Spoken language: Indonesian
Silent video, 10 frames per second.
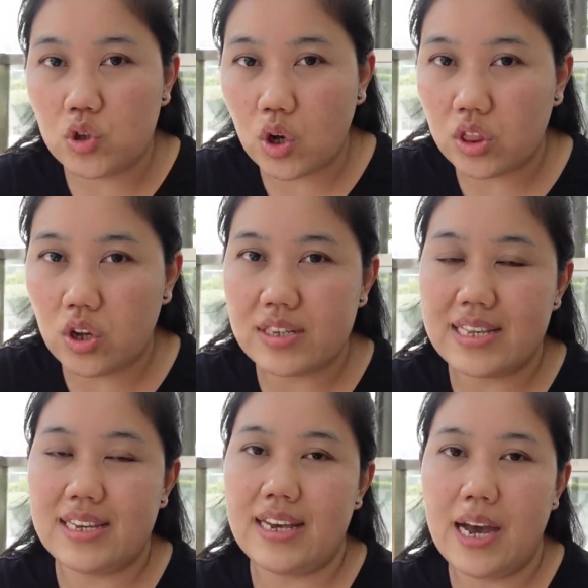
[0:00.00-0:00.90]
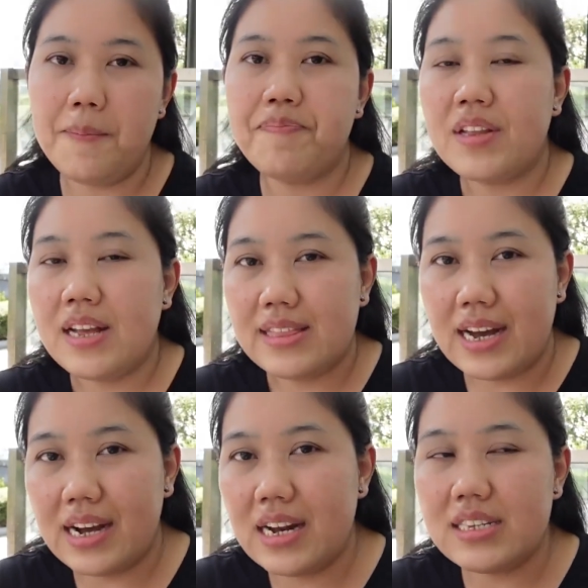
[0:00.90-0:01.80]
Contoh saja ya,
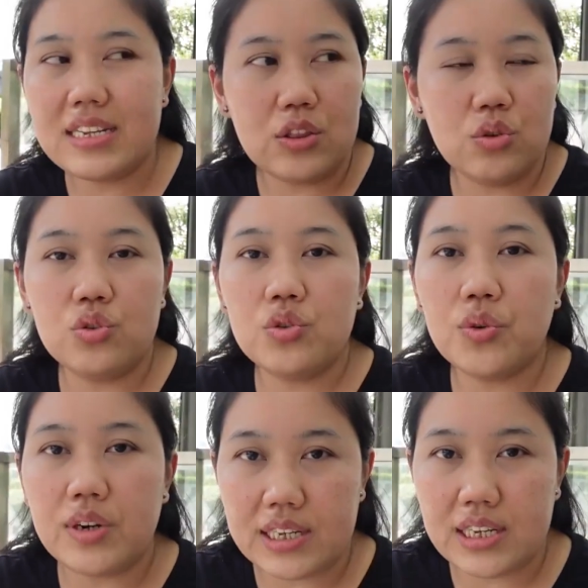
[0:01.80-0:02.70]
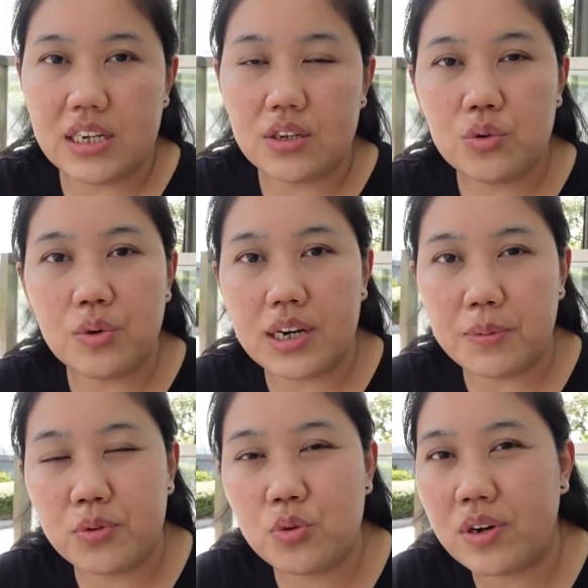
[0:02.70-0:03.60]
tanggal 1 Juli
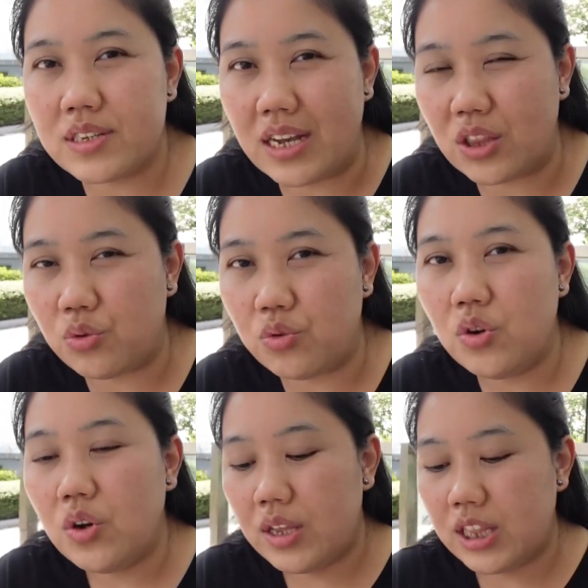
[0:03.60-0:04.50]
2021,